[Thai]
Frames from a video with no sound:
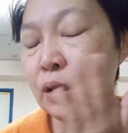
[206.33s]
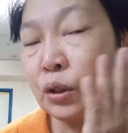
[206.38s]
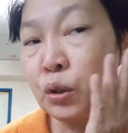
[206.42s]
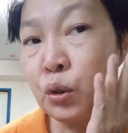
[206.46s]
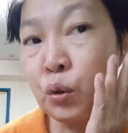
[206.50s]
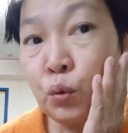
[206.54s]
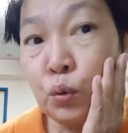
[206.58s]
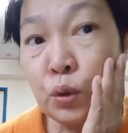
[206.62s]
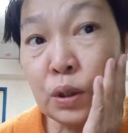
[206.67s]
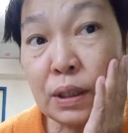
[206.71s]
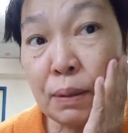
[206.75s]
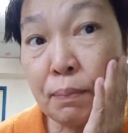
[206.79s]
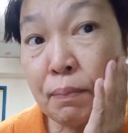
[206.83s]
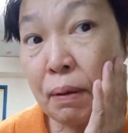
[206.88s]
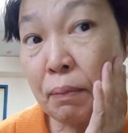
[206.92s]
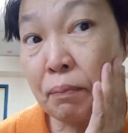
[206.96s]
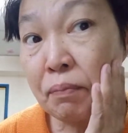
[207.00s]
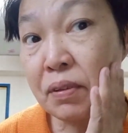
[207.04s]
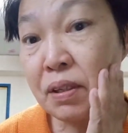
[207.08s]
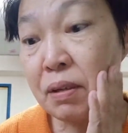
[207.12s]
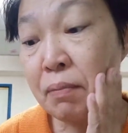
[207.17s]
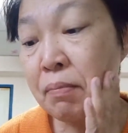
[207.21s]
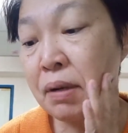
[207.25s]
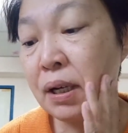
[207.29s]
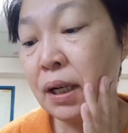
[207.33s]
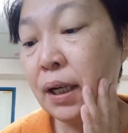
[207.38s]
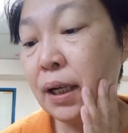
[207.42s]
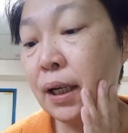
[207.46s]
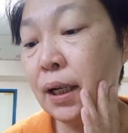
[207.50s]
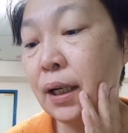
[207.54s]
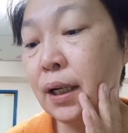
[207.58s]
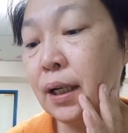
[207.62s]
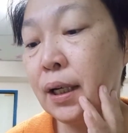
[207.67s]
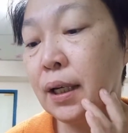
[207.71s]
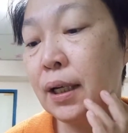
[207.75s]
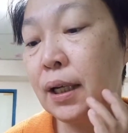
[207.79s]
ดูสม่ำเสมอ
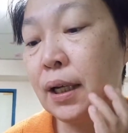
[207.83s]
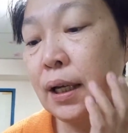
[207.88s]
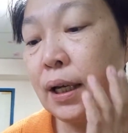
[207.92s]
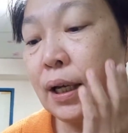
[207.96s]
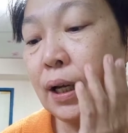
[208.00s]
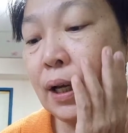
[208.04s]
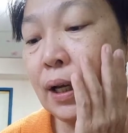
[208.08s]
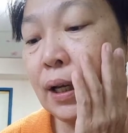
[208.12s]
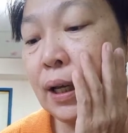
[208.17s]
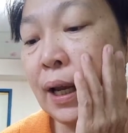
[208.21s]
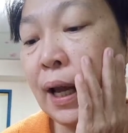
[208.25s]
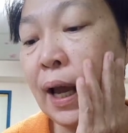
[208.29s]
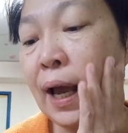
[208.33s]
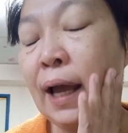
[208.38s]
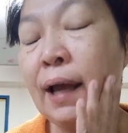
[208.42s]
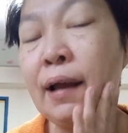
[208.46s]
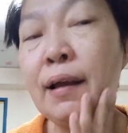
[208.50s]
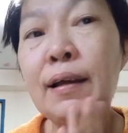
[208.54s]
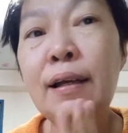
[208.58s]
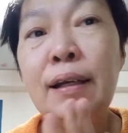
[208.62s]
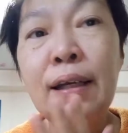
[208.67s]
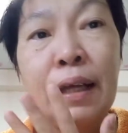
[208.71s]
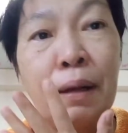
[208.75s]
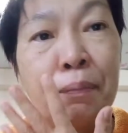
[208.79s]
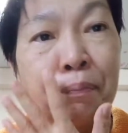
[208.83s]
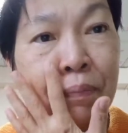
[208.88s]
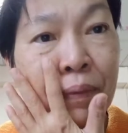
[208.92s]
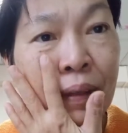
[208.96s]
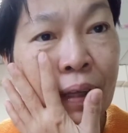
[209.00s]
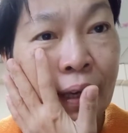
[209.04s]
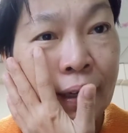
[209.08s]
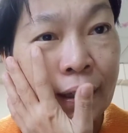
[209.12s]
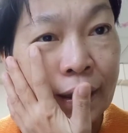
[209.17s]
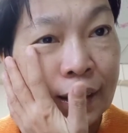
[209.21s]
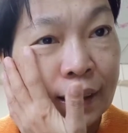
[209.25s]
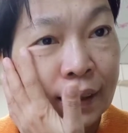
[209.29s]
นะฮะเรียบ
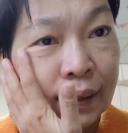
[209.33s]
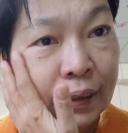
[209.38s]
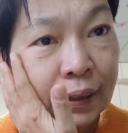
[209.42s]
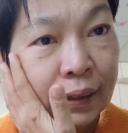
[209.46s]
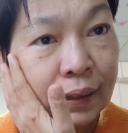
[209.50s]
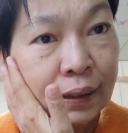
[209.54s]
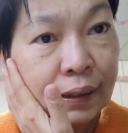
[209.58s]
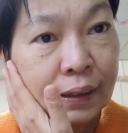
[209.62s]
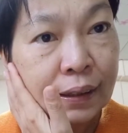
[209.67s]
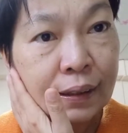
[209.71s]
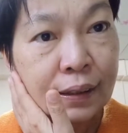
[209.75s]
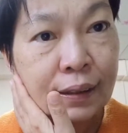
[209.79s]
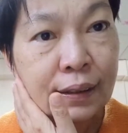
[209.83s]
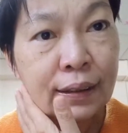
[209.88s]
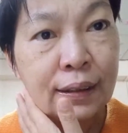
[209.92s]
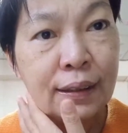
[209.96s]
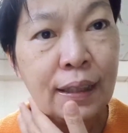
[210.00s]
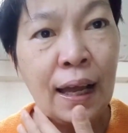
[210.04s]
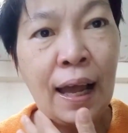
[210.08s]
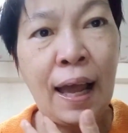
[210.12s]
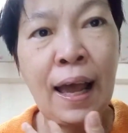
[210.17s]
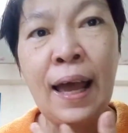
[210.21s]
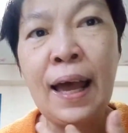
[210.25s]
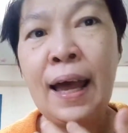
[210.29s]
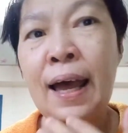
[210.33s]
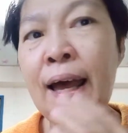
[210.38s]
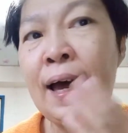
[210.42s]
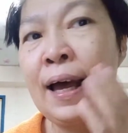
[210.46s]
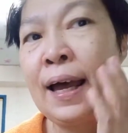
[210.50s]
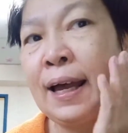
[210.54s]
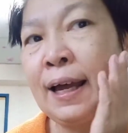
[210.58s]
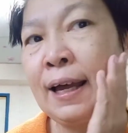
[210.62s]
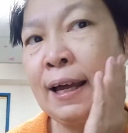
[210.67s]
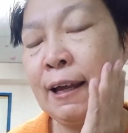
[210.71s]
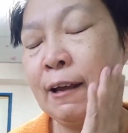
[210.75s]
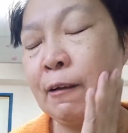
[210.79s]
เนียนขึ้น
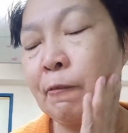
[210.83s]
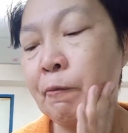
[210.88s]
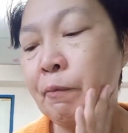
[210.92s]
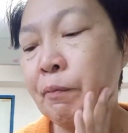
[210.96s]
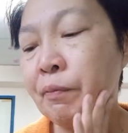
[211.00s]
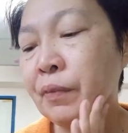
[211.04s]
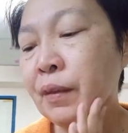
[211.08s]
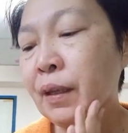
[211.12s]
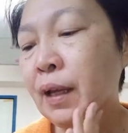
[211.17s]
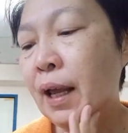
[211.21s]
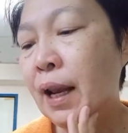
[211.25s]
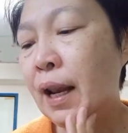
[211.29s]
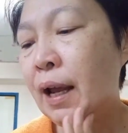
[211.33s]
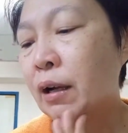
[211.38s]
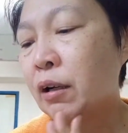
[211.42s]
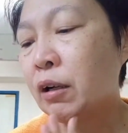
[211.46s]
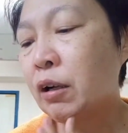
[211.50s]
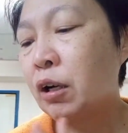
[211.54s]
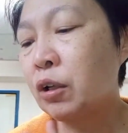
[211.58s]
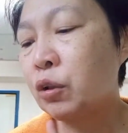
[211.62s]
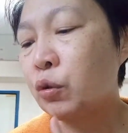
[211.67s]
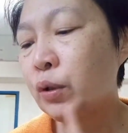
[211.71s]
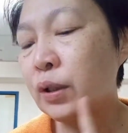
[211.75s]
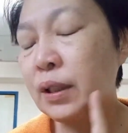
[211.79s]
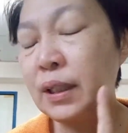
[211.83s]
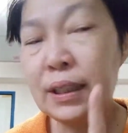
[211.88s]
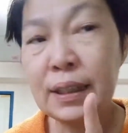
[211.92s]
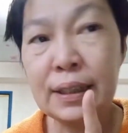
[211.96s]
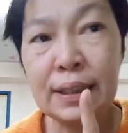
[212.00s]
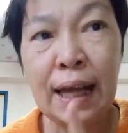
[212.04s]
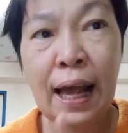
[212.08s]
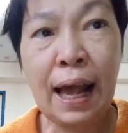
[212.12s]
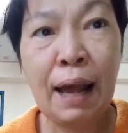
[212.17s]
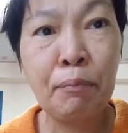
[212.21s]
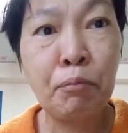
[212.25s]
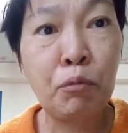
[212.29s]
อ่าแล้วก็ตัวที่
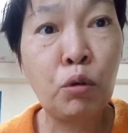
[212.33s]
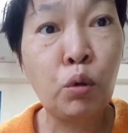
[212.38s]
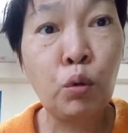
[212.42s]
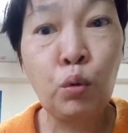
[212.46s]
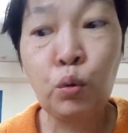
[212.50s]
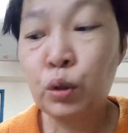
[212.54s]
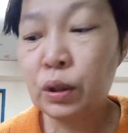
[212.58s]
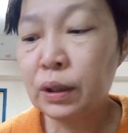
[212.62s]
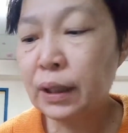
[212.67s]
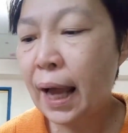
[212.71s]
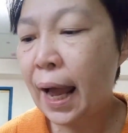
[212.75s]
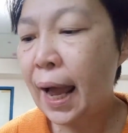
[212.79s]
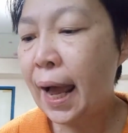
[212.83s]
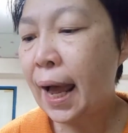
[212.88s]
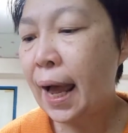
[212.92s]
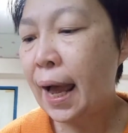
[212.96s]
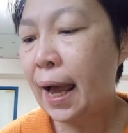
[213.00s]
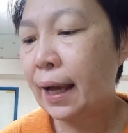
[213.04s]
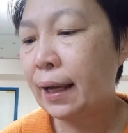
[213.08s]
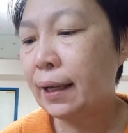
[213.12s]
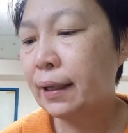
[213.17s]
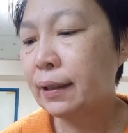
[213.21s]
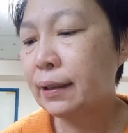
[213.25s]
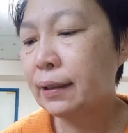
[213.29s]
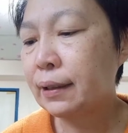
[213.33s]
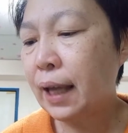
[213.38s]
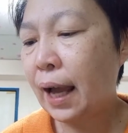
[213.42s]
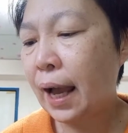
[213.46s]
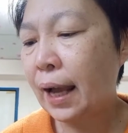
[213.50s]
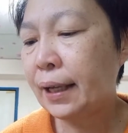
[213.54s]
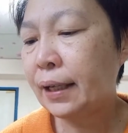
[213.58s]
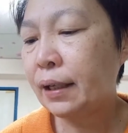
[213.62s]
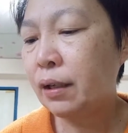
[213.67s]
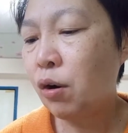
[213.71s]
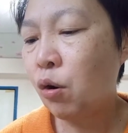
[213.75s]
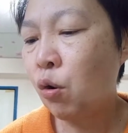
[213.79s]
3กลูตาไท
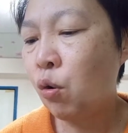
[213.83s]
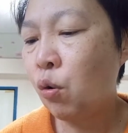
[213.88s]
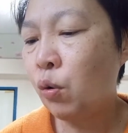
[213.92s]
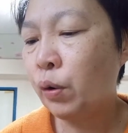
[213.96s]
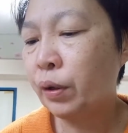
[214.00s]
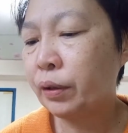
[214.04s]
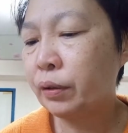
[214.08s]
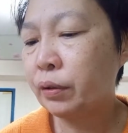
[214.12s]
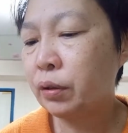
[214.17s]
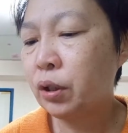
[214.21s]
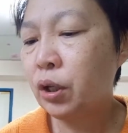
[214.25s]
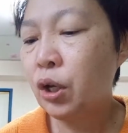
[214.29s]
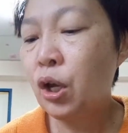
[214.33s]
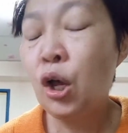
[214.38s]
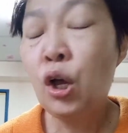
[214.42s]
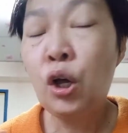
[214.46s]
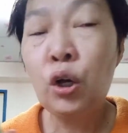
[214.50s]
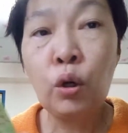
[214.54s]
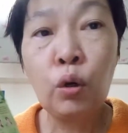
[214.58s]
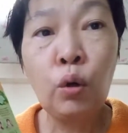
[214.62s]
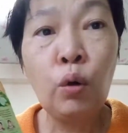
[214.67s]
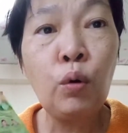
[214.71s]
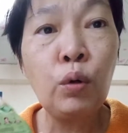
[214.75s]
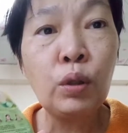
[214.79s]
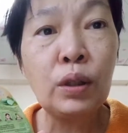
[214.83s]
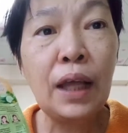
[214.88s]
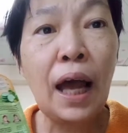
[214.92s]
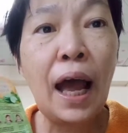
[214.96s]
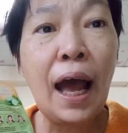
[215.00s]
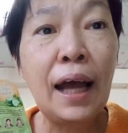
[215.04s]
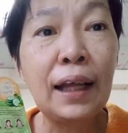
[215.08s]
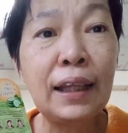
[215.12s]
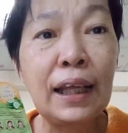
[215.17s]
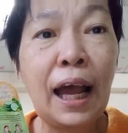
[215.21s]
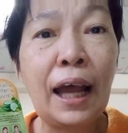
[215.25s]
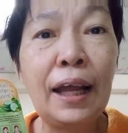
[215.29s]
โอนกลู
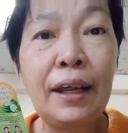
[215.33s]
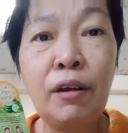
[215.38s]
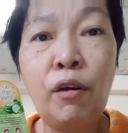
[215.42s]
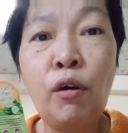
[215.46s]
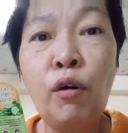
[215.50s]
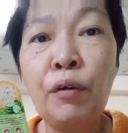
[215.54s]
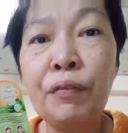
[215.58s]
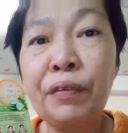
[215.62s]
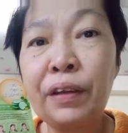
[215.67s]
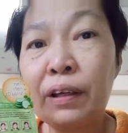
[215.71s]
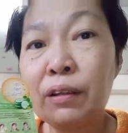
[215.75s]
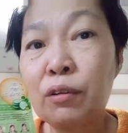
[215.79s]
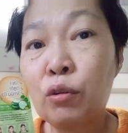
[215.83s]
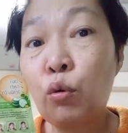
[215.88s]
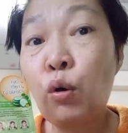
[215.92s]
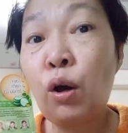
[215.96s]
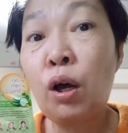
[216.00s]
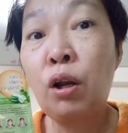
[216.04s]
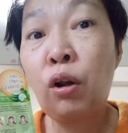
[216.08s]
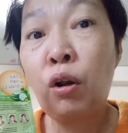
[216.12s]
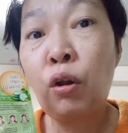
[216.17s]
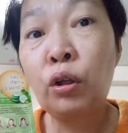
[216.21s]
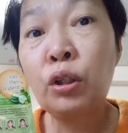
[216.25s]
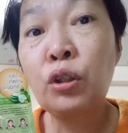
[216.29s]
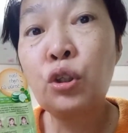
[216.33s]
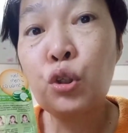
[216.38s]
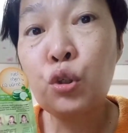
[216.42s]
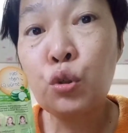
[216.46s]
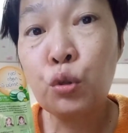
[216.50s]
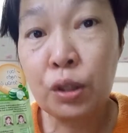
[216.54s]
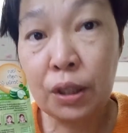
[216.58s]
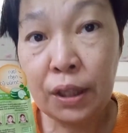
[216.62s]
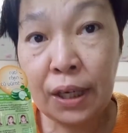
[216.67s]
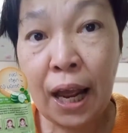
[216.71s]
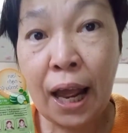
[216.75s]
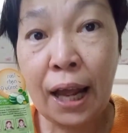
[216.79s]
ตาไทโอนเนี่ย ตัวลด
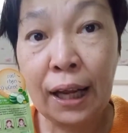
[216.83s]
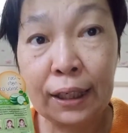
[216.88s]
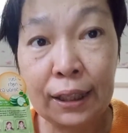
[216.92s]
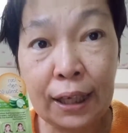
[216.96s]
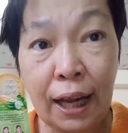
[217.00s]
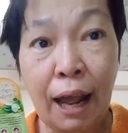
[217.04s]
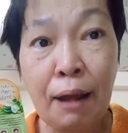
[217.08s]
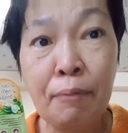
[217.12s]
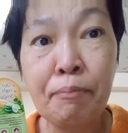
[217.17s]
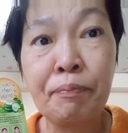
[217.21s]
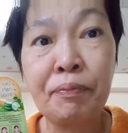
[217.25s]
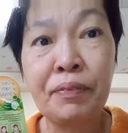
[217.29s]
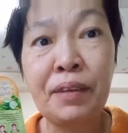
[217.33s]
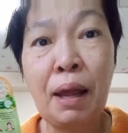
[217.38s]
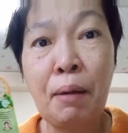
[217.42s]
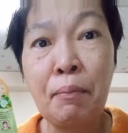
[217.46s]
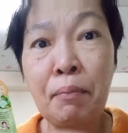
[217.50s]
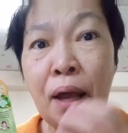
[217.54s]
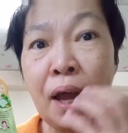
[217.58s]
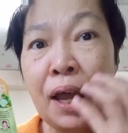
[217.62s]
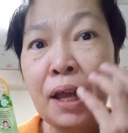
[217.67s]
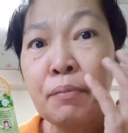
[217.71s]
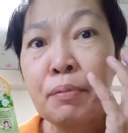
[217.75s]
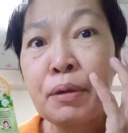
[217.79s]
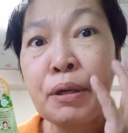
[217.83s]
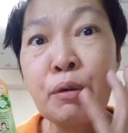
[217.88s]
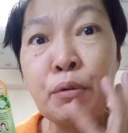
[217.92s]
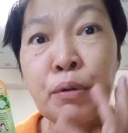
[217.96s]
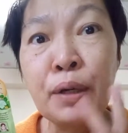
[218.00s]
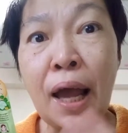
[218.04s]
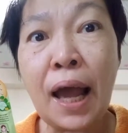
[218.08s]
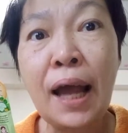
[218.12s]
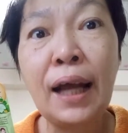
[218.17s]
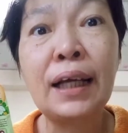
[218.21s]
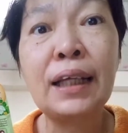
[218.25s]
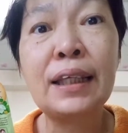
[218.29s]
จุดด่างดำทำให้ผิว
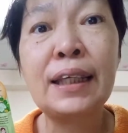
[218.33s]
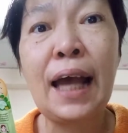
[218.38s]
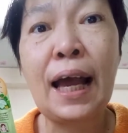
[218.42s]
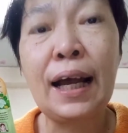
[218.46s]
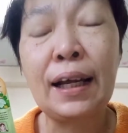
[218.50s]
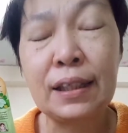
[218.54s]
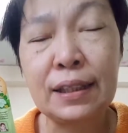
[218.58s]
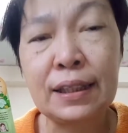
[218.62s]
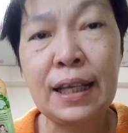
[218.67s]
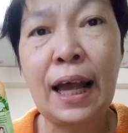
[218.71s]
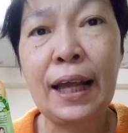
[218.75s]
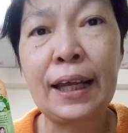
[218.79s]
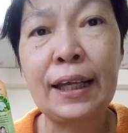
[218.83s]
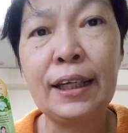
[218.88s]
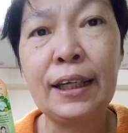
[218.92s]
หน้ากระจ่างใส